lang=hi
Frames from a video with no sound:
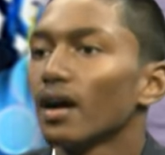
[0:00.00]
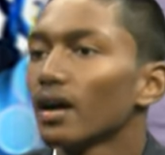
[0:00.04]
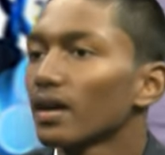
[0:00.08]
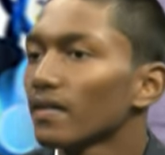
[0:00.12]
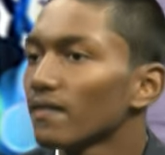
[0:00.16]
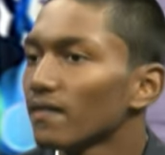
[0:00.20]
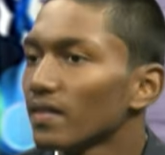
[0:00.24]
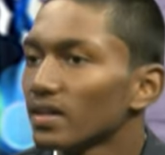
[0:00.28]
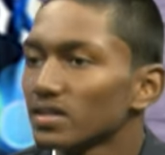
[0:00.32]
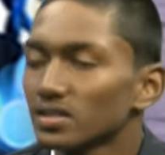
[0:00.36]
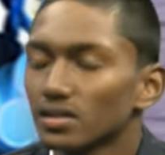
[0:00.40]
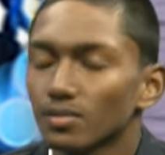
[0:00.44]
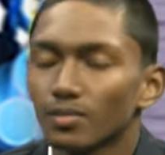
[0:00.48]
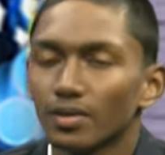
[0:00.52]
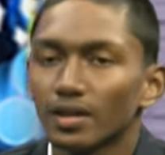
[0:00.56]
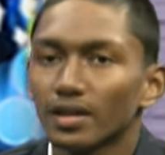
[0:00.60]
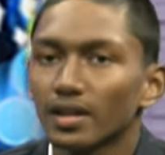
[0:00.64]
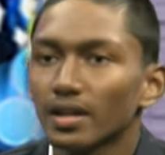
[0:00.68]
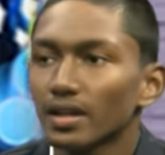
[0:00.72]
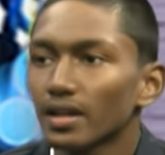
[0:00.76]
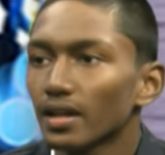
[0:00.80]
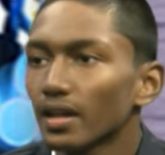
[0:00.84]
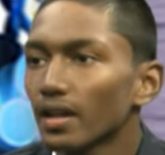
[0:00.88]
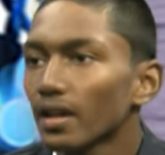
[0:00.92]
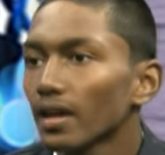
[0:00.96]
अगर
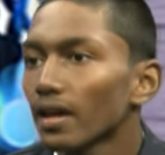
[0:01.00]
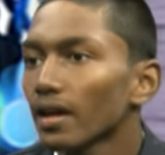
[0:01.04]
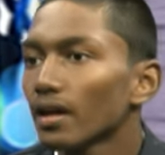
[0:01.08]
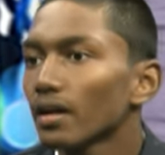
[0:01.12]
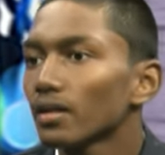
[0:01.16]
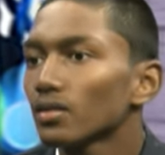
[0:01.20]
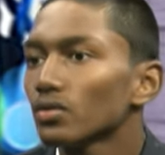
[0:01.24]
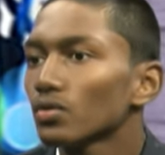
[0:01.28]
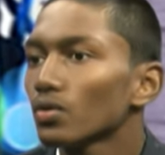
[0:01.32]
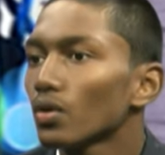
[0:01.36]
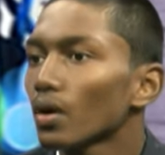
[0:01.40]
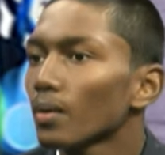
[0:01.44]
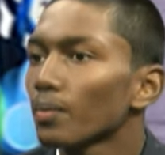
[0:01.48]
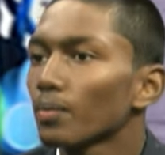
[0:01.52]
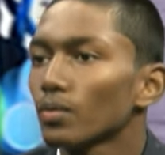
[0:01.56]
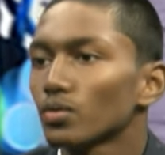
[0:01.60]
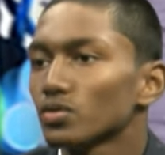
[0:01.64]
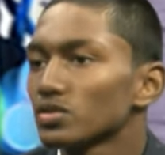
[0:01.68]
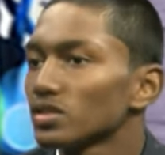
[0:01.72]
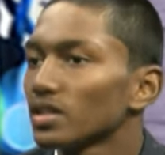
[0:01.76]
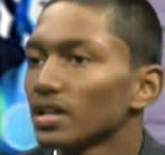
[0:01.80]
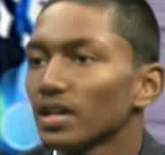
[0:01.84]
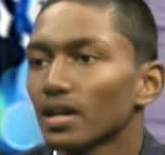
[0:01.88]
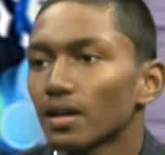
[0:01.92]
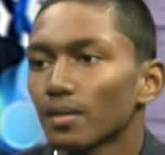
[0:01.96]
फ्लेक्सिबिलिटी नहीं रहेगा तो आप
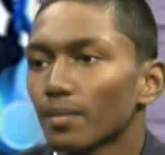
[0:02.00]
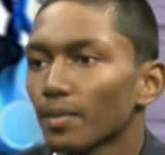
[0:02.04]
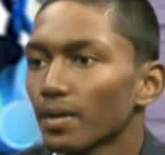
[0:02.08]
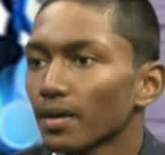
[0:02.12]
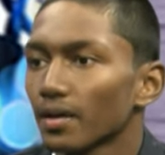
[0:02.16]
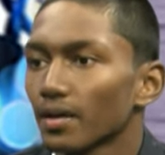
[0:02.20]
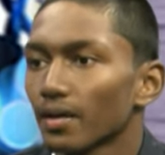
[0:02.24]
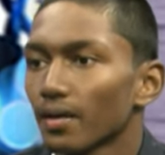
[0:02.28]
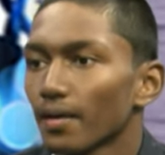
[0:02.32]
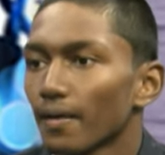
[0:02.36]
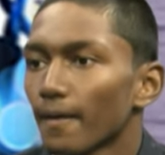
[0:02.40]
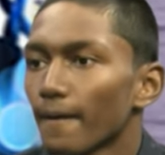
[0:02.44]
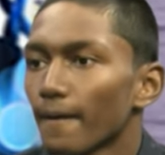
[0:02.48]
कुछ नहीं कर पाएंगे